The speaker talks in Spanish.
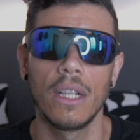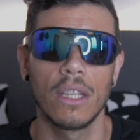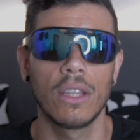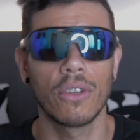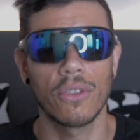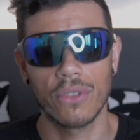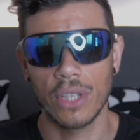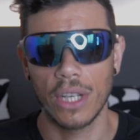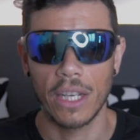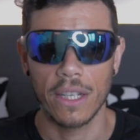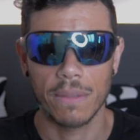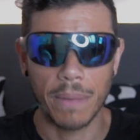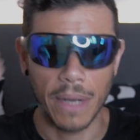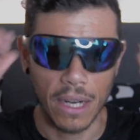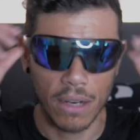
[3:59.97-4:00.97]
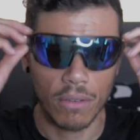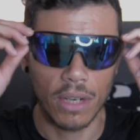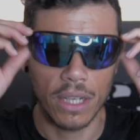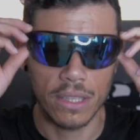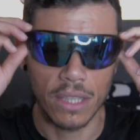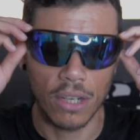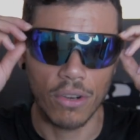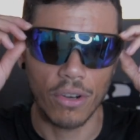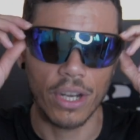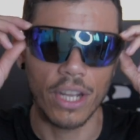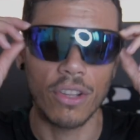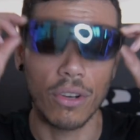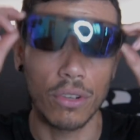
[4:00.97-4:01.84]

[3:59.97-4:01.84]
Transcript: Entonces, para estar corriendo